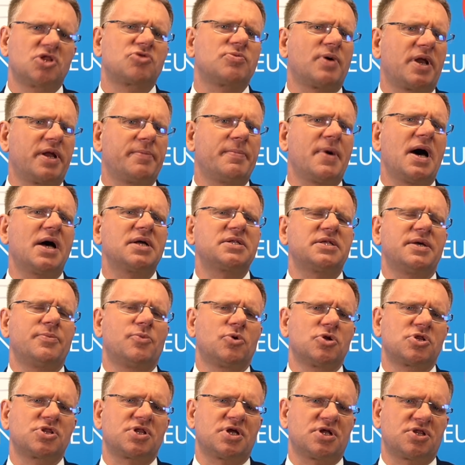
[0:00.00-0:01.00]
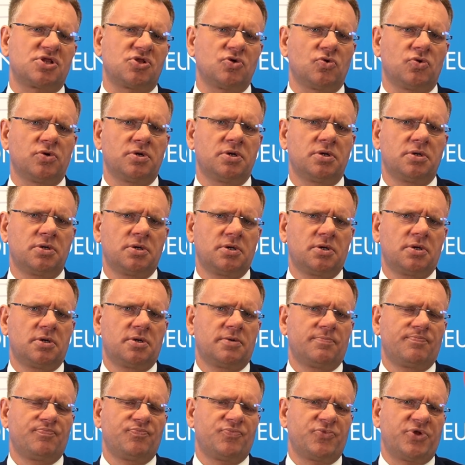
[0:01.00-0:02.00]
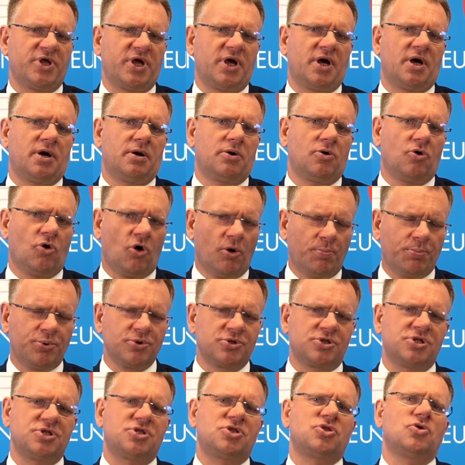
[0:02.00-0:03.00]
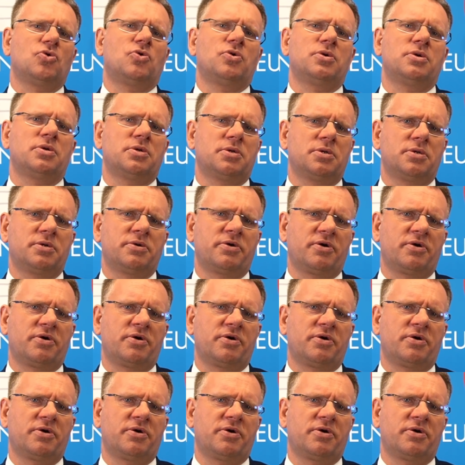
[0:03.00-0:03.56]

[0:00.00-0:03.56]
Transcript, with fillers: Es war eine Machtdemonstration der Opposition